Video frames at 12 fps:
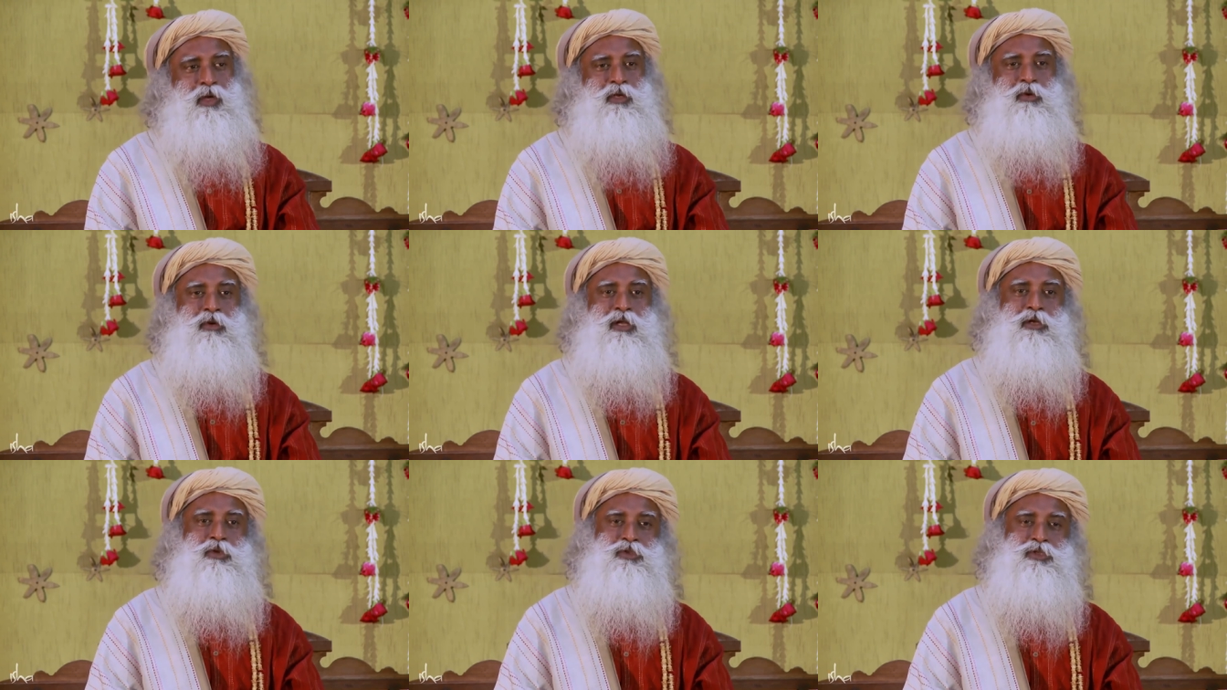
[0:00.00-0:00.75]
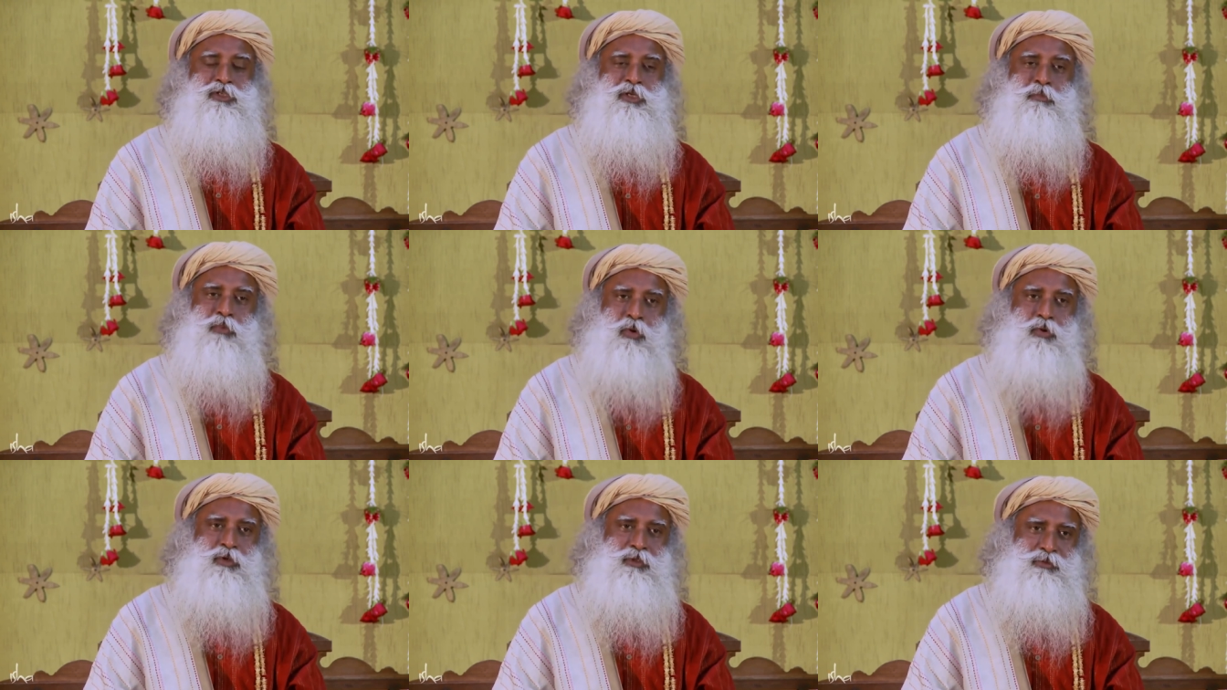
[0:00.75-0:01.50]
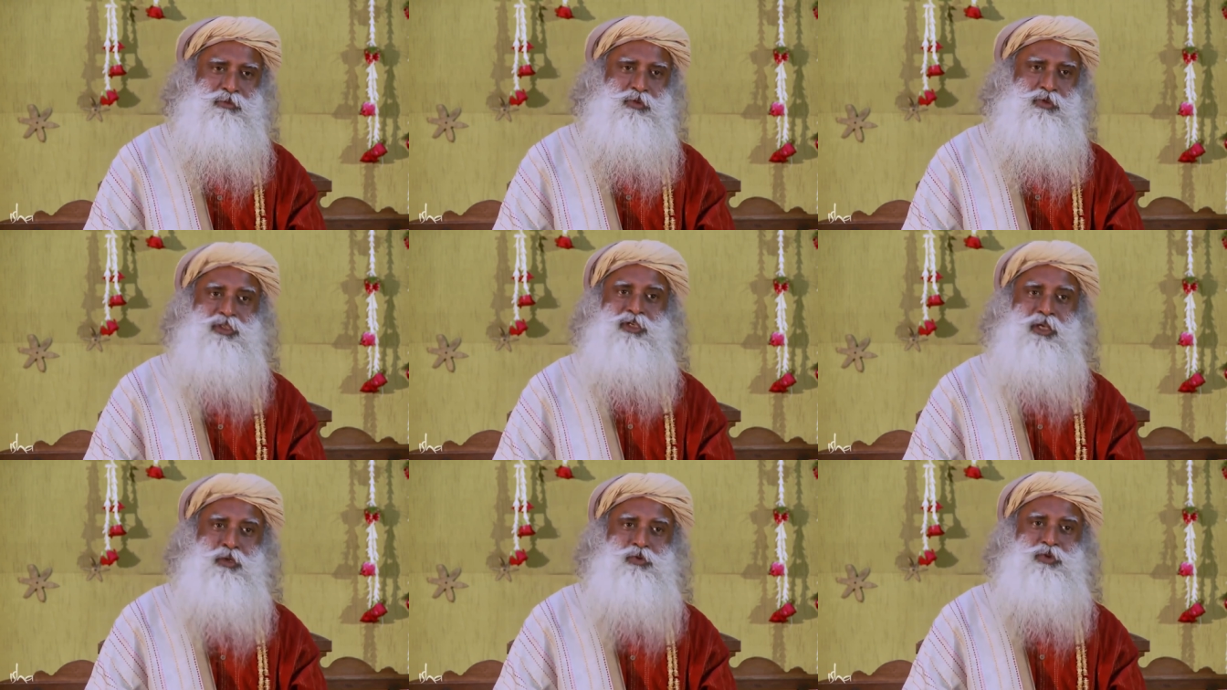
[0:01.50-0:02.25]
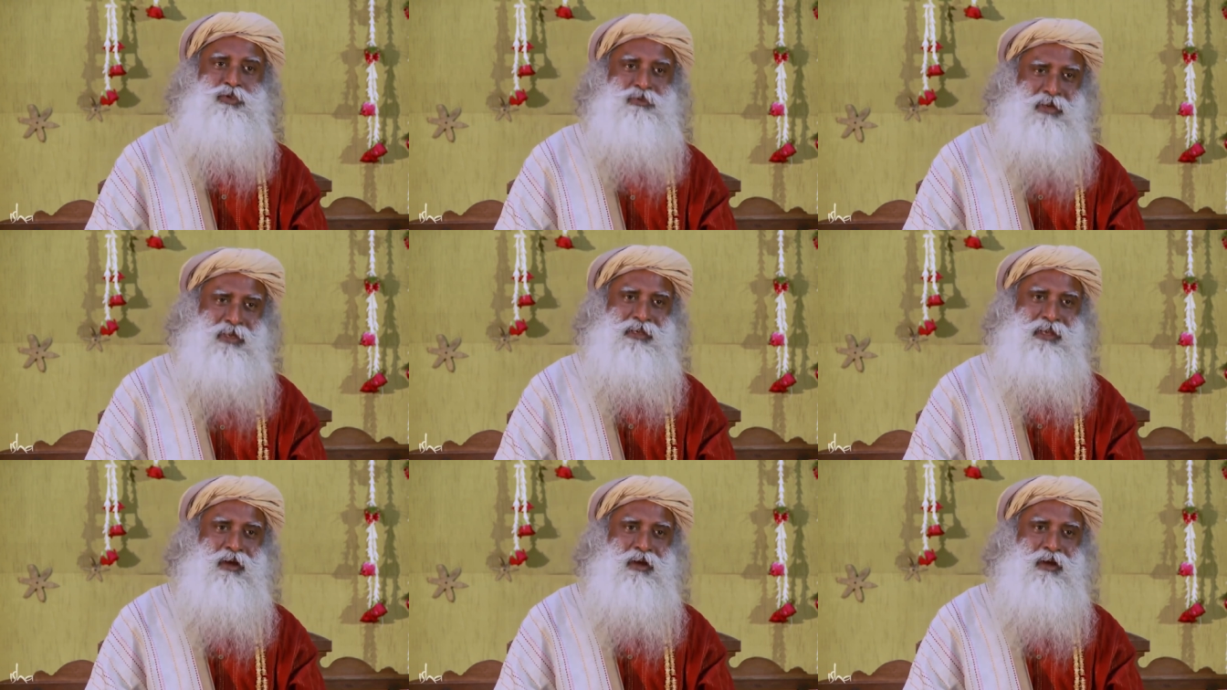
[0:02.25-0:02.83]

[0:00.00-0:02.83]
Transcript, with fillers: Wenn deine Illusionen zerstört sind, bist du